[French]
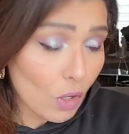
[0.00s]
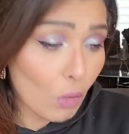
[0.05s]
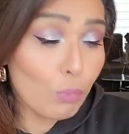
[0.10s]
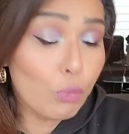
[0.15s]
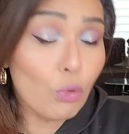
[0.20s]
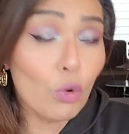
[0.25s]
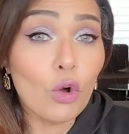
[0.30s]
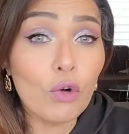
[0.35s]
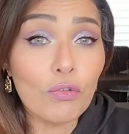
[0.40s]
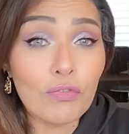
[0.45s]

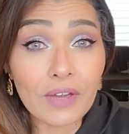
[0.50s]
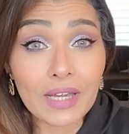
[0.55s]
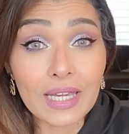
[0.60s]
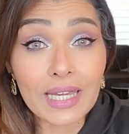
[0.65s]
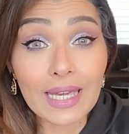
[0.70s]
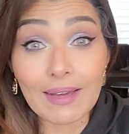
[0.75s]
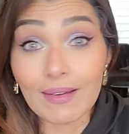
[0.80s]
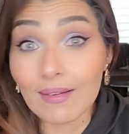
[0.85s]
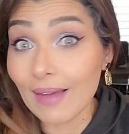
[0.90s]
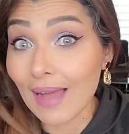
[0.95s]
pour
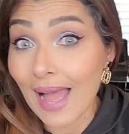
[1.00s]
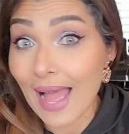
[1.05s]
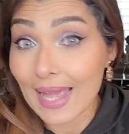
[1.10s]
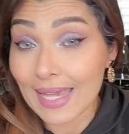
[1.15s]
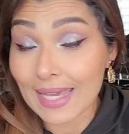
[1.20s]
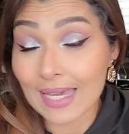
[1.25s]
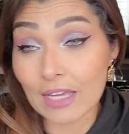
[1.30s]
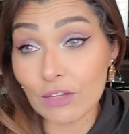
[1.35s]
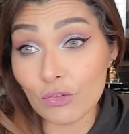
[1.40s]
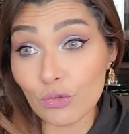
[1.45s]
offrir un
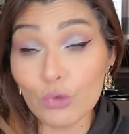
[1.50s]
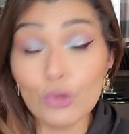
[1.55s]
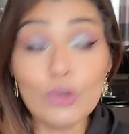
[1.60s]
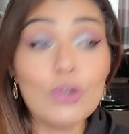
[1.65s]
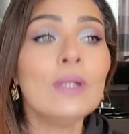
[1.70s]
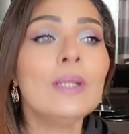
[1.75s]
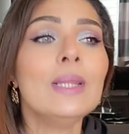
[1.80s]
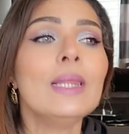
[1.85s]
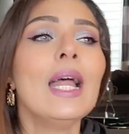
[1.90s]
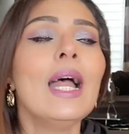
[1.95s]

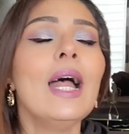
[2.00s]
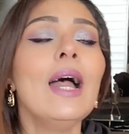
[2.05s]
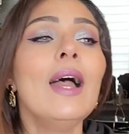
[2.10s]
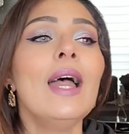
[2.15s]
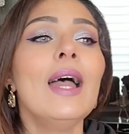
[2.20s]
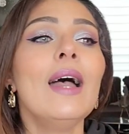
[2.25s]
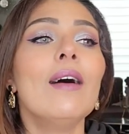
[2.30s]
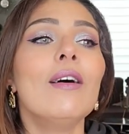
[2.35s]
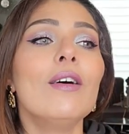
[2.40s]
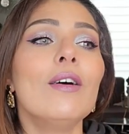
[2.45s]
cadeau.
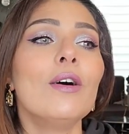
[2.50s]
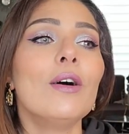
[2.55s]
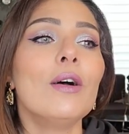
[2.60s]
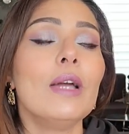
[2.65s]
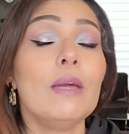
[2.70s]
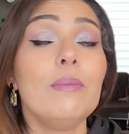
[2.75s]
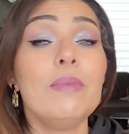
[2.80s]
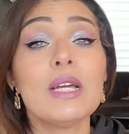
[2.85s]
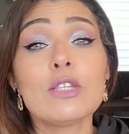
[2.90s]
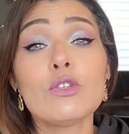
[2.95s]

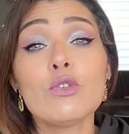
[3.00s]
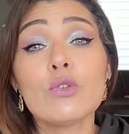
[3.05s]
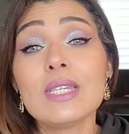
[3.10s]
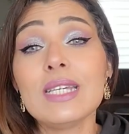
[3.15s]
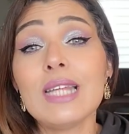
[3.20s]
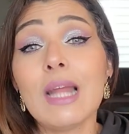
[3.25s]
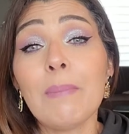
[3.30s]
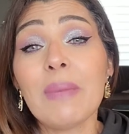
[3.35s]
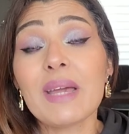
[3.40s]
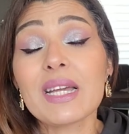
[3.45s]
et bien sûr, si
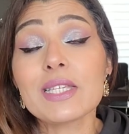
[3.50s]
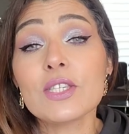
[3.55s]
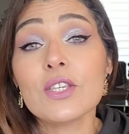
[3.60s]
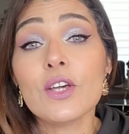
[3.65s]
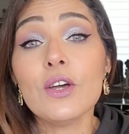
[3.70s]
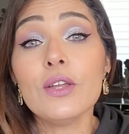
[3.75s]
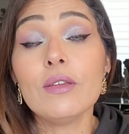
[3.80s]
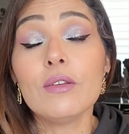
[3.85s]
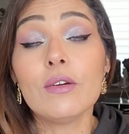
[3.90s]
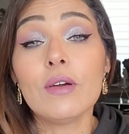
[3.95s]
la
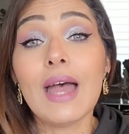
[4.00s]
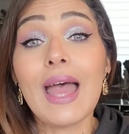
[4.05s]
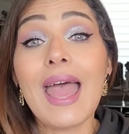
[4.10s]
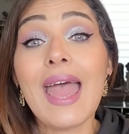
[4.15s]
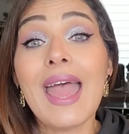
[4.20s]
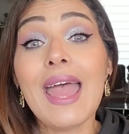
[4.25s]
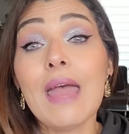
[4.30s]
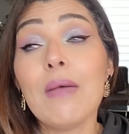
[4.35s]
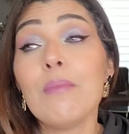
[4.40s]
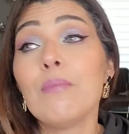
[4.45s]
personne
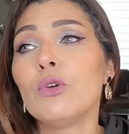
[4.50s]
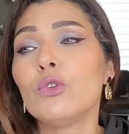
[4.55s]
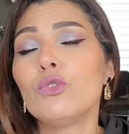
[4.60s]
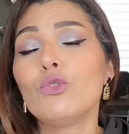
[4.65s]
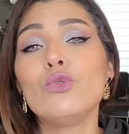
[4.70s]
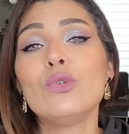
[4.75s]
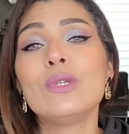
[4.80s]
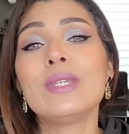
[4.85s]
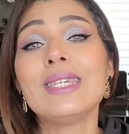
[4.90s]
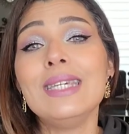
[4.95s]
aime
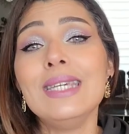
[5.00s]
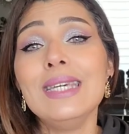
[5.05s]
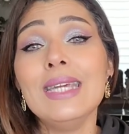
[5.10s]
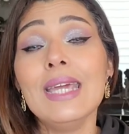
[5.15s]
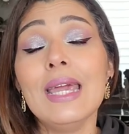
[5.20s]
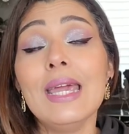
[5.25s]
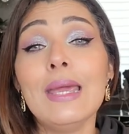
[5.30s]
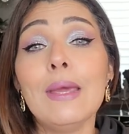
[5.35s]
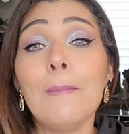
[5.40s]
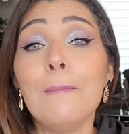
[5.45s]
tout ce qui
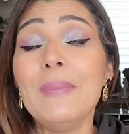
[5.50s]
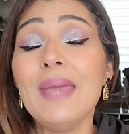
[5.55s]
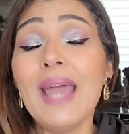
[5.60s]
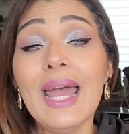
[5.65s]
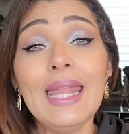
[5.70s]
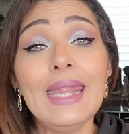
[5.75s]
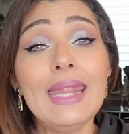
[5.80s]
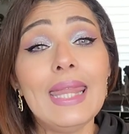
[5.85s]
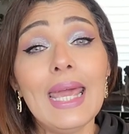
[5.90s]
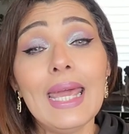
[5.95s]
est
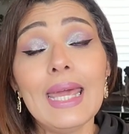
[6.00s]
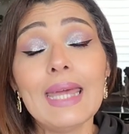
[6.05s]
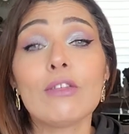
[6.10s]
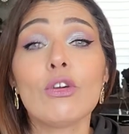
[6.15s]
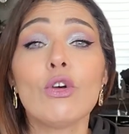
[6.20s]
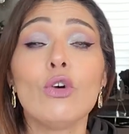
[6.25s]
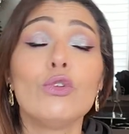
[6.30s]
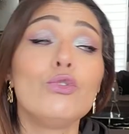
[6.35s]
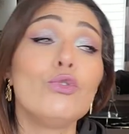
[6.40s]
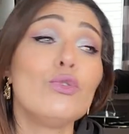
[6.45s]

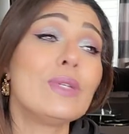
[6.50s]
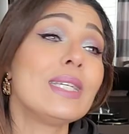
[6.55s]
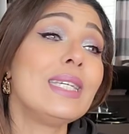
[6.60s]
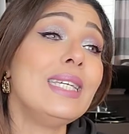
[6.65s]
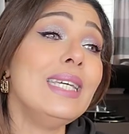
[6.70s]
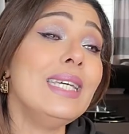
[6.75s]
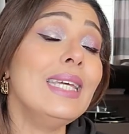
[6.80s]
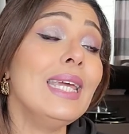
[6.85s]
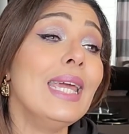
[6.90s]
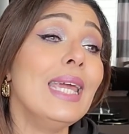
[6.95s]
bien-être, tout ce
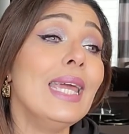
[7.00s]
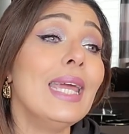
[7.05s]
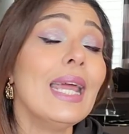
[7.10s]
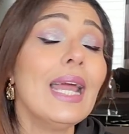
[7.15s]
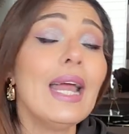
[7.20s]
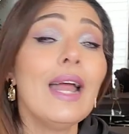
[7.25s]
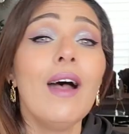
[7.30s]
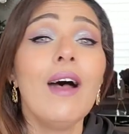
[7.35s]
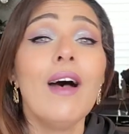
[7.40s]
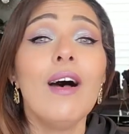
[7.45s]
qui est
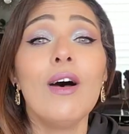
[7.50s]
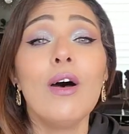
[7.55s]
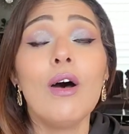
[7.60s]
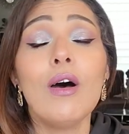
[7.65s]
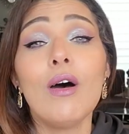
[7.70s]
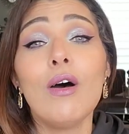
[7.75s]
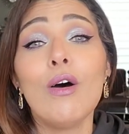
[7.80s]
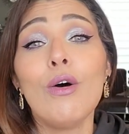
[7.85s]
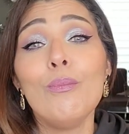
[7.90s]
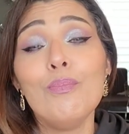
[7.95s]

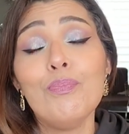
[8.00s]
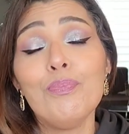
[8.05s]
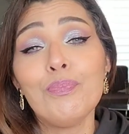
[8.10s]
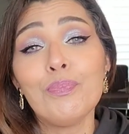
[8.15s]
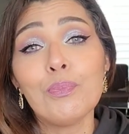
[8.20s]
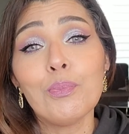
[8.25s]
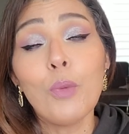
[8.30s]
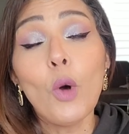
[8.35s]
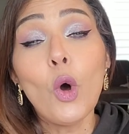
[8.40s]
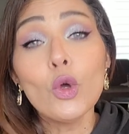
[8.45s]

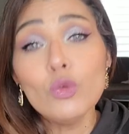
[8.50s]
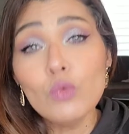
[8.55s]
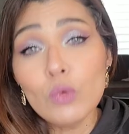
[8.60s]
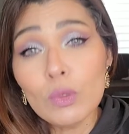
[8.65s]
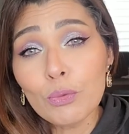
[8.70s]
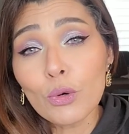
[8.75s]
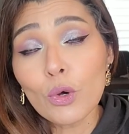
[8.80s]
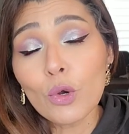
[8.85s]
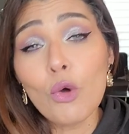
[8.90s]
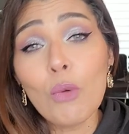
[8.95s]
produit
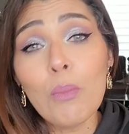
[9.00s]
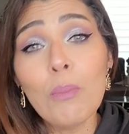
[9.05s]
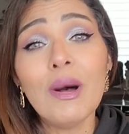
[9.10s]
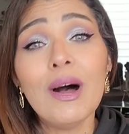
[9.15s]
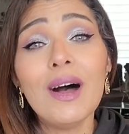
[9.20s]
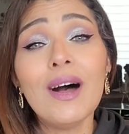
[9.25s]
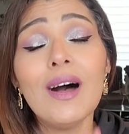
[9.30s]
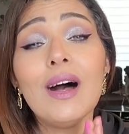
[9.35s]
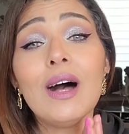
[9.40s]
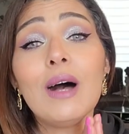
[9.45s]
pour le
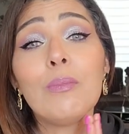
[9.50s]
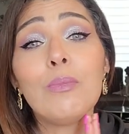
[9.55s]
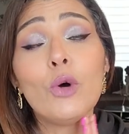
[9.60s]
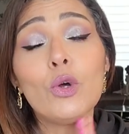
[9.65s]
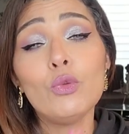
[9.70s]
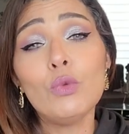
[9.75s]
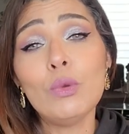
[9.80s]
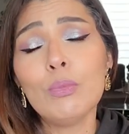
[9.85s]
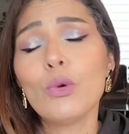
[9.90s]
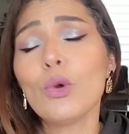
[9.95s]
bain,
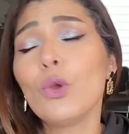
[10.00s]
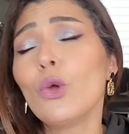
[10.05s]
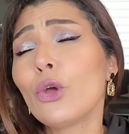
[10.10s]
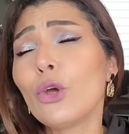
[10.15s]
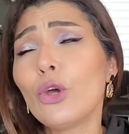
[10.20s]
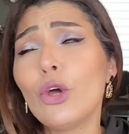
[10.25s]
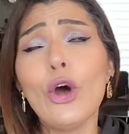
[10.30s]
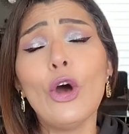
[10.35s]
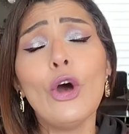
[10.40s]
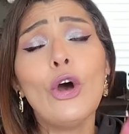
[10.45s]
produit pour le
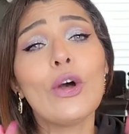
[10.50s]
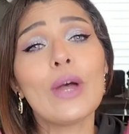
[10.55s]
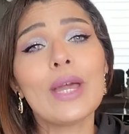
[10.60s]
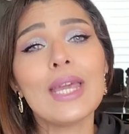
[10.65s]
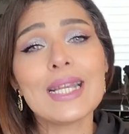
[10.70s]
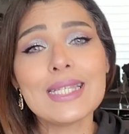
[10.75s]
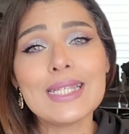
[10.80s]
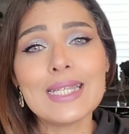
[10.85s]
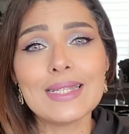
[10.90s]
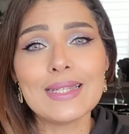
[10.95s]
corps,
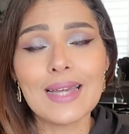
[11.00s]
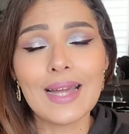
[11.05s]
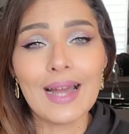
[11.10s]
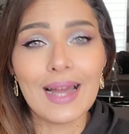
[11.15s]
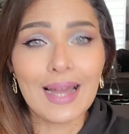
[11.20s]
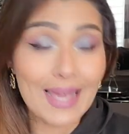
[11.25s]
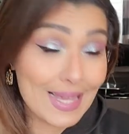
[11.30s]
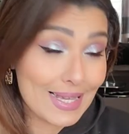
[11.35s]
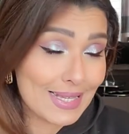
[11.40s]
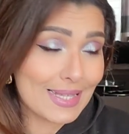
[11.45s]
etc.,
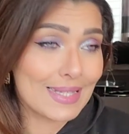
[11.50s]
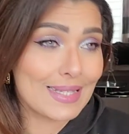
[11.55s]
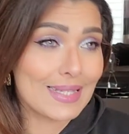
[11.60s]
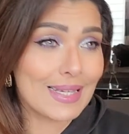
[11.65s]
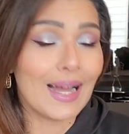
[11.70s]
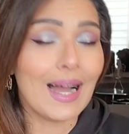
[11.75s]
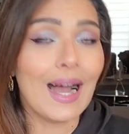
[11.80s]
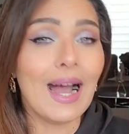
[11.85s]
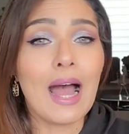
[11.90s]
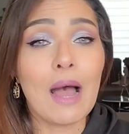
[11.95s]

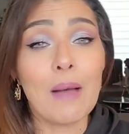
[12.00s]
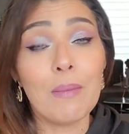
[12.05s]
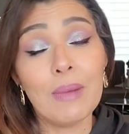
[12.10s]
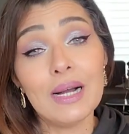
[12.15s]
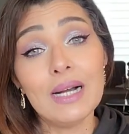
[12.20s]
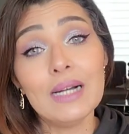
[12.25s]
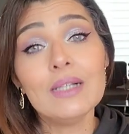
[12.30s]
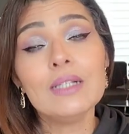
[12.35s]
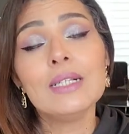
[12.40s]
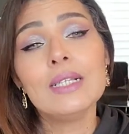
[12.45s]
etc., ah
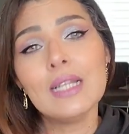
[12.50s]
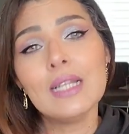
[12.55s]
ben,